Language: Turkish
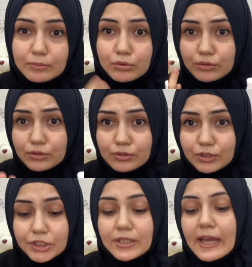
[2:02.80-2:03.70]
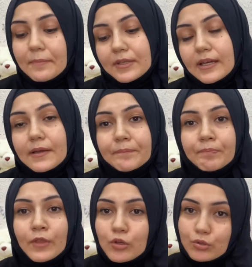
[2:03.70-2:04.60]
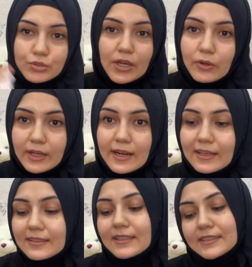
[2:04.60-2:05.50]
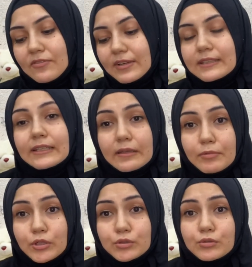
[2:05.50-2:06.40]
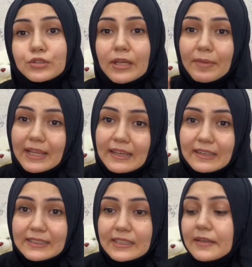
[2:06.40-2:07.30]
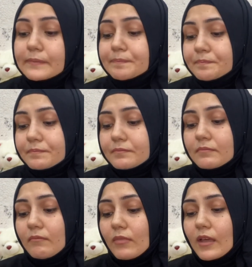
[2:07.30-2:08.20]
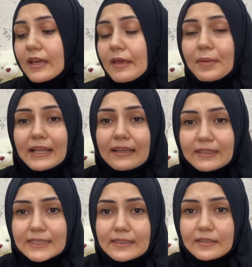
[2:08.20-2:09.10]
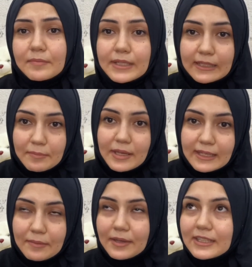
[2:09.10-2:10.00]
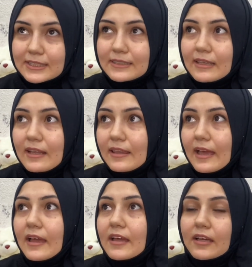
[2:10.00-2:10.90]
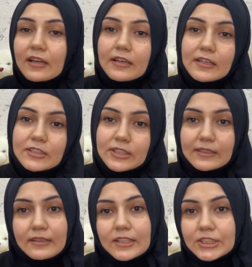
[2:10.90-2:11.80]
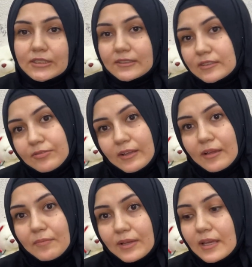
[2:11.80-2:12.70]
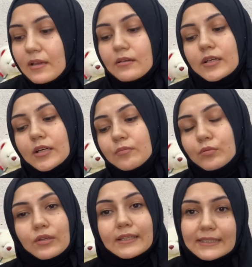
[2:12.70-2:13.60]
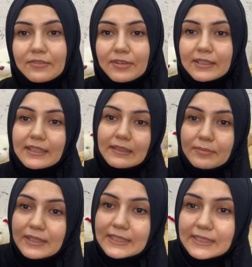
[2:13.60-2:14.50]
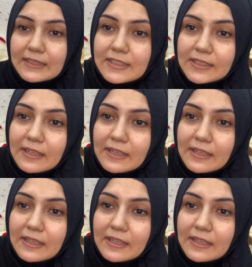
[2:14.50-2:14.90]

burnunuzun içini hem de yüzey olarak dezenfekte edebiliyorsunuz. Yemeklerinize e, yemeklerinize dedim yani yeme yemeğinize değil de e, çatal kaşığınızı falan bile e, bununla dezenfekte edebilirsiniz.